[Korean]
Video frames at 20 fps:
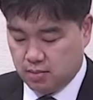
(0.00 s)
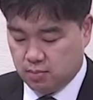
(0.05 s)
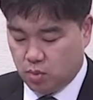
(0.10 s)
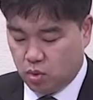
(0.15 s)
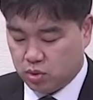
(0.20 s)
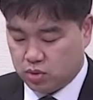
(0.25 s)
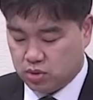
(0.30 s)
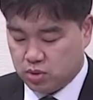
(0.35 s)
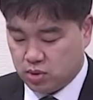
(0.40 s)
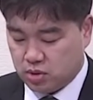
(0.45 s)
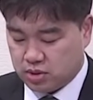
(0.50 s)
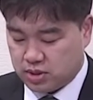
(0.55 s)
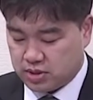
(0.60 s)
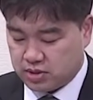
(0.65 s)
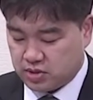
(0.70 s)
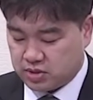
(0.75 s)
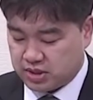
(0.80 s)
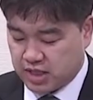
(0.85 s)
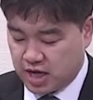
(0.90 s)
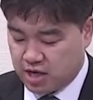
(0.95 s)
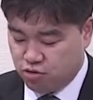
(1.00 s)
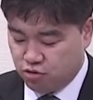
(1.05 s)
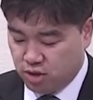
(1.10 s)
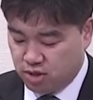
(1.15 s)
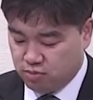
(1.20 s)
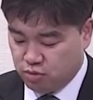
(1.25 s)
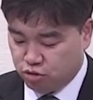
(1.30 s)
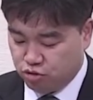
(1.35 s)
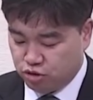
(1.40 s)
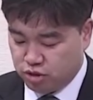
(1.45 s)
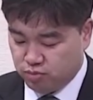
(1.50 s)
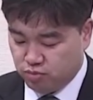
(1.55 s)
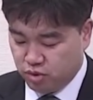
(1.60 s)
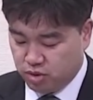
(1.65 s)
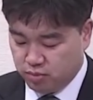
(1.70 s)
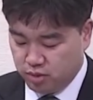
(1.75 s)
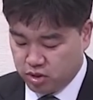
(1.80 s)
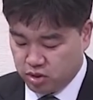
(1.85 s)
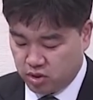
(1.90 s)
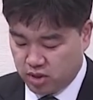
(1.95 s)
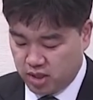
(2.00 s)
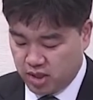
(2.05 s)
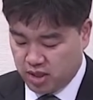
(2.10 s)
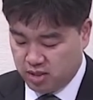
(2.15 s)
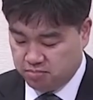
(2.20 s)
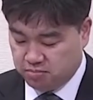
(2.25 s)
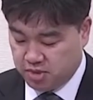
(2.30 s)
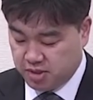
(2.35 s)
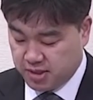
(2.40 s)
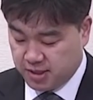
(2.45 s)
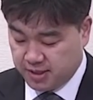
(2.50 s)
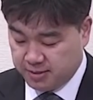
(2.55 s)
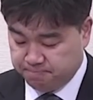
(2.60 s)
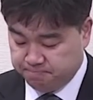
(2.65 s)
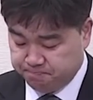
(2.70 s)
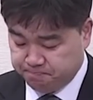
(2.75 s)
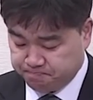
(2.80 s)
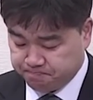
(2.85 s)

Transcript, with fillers: 모든 것에서 자유함을 주신 분임을 전해야 합니다.